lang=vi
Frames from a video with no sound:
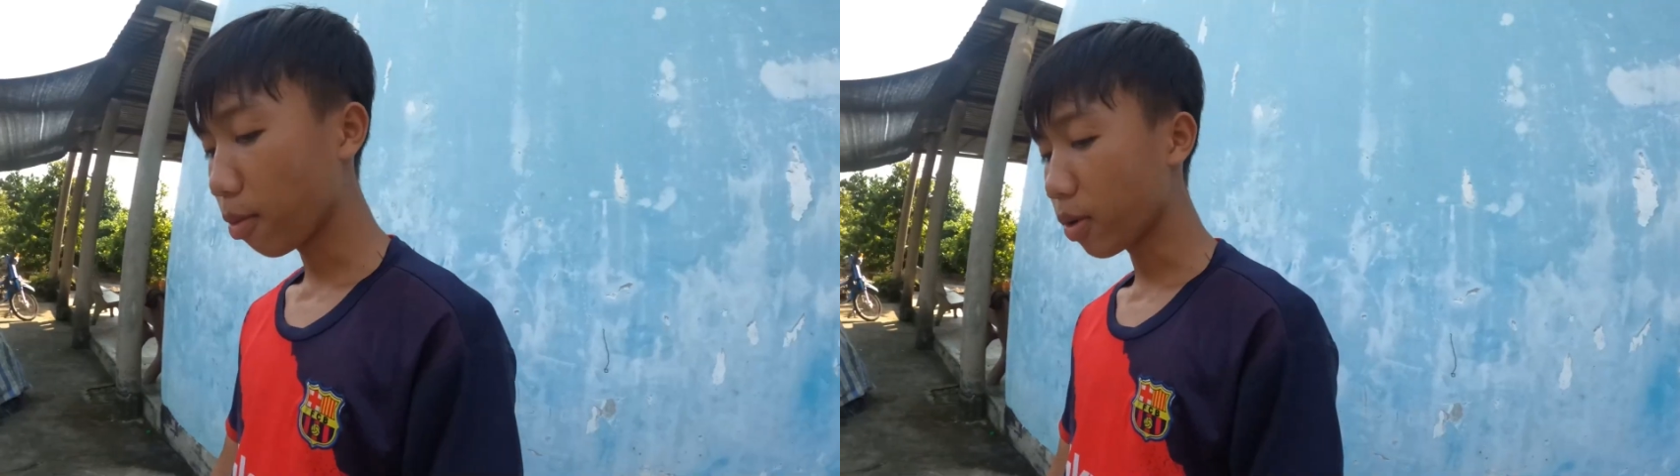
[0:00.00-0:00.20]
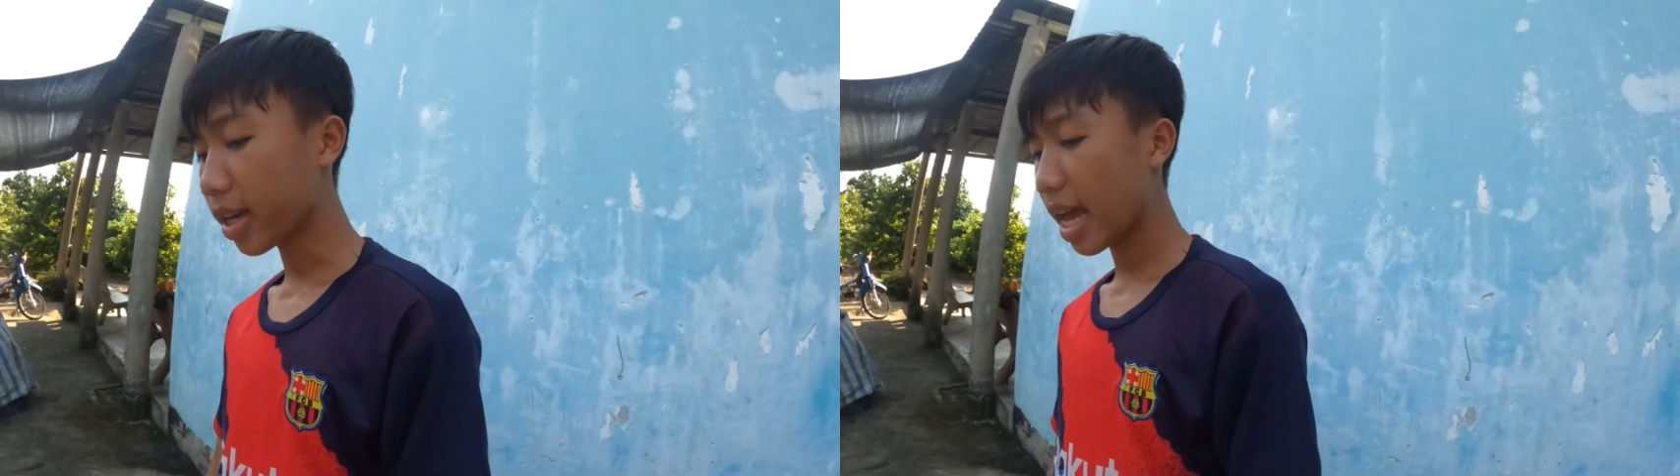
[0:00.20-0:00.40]

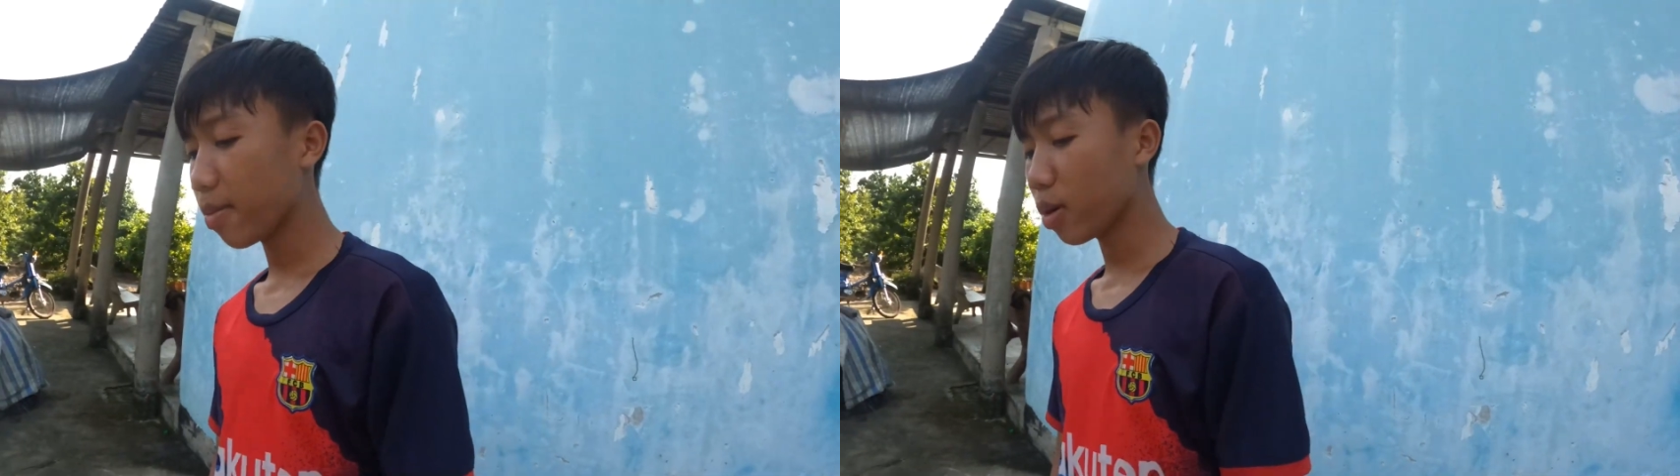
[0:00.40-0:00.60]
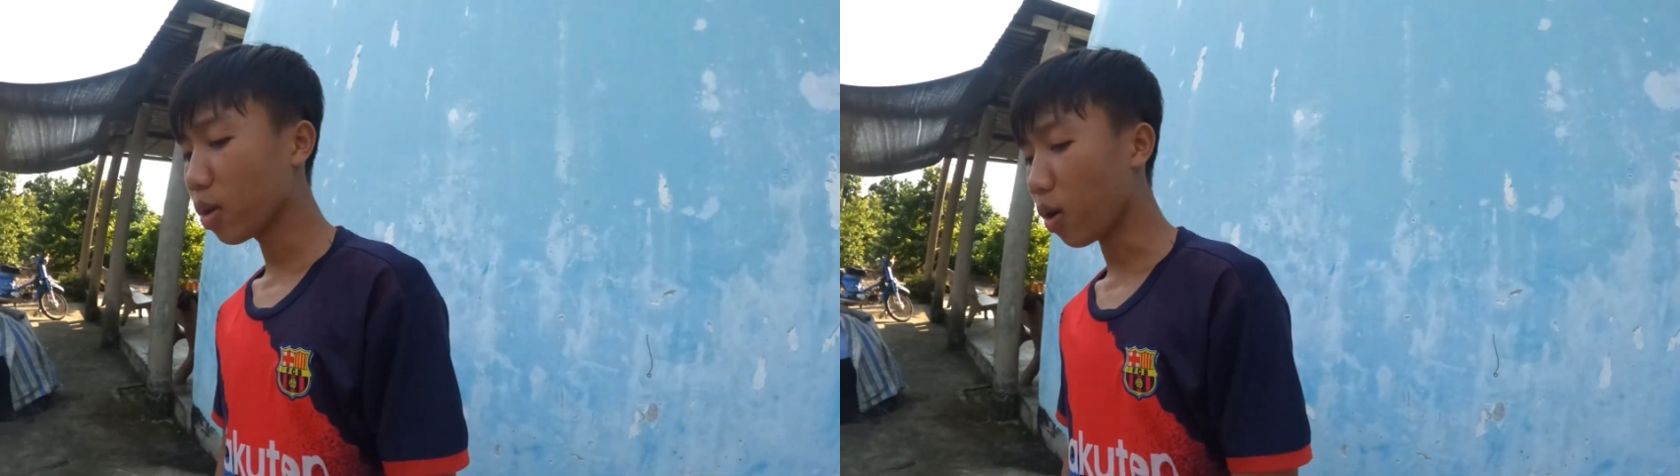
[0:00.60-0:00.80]
Làm không được
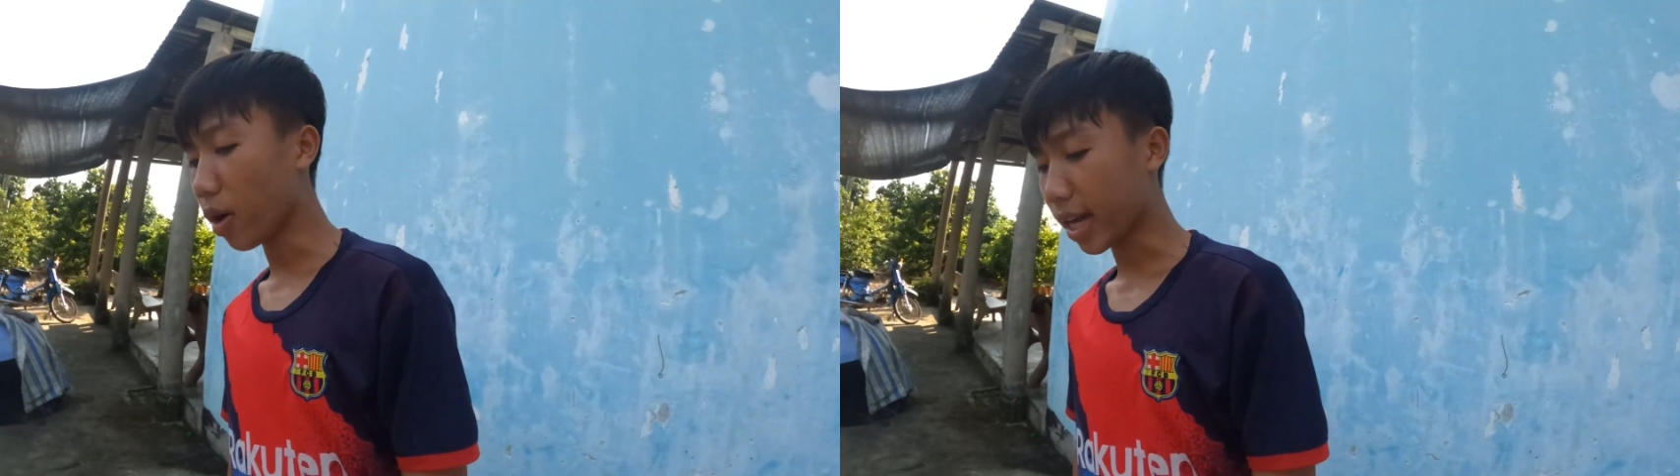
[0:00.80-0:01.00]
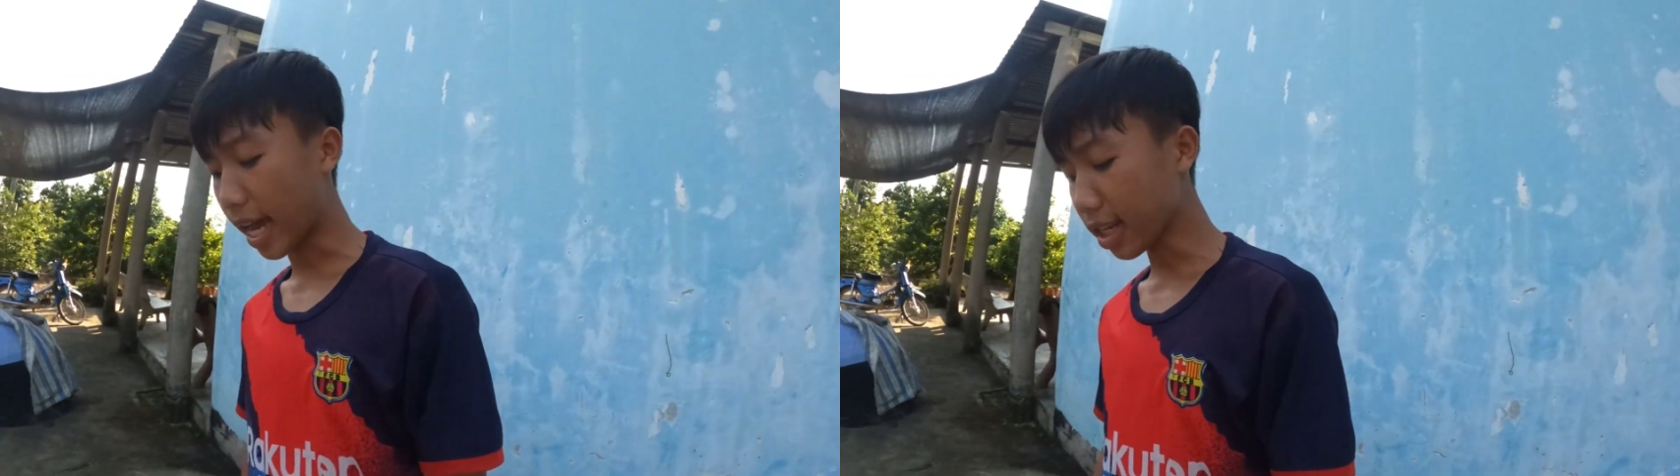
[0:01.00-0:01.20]
ngay mà rửa
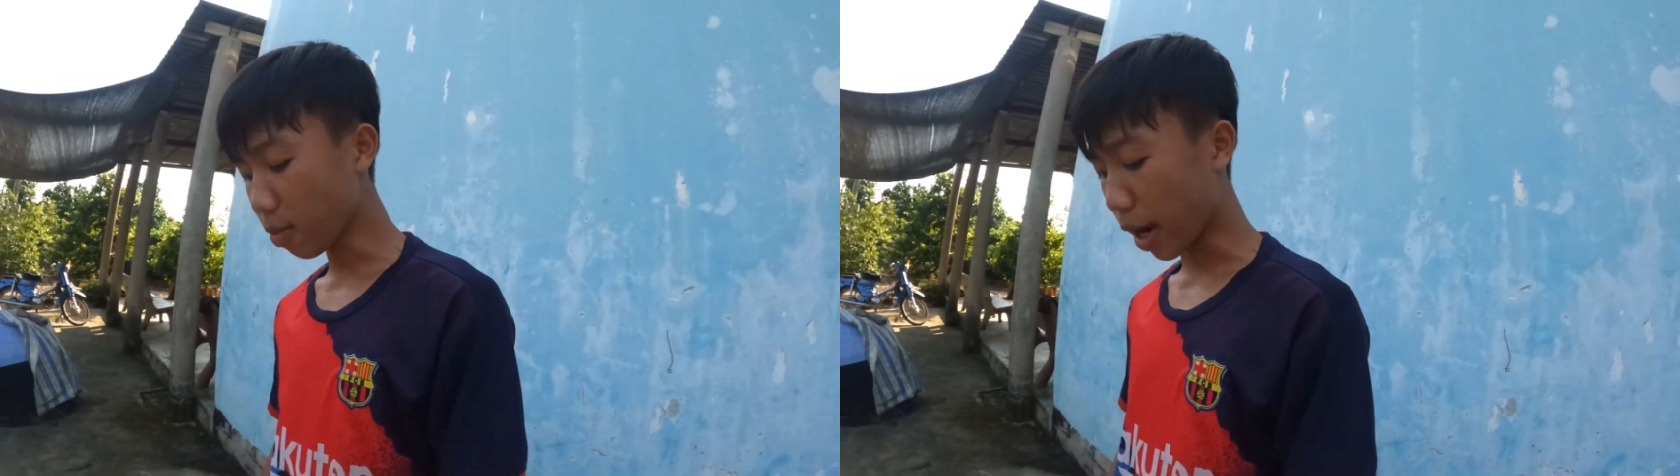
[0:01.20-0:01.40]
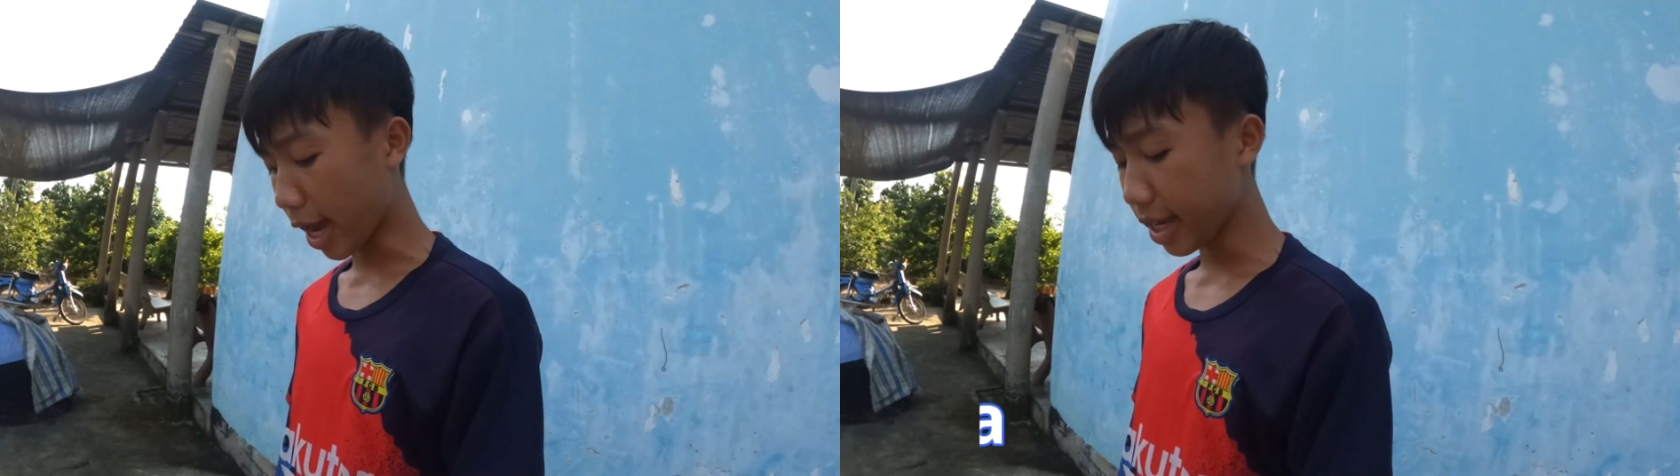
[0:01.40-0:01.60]
thù hoàn cảnh
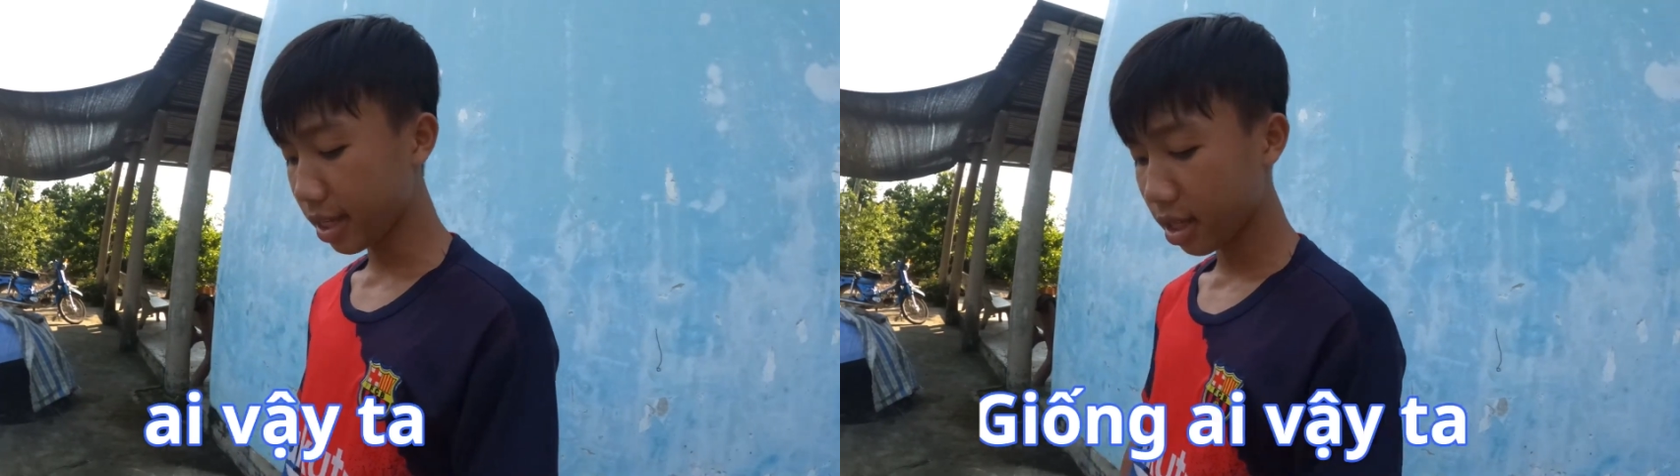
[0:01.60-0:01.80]
không mày?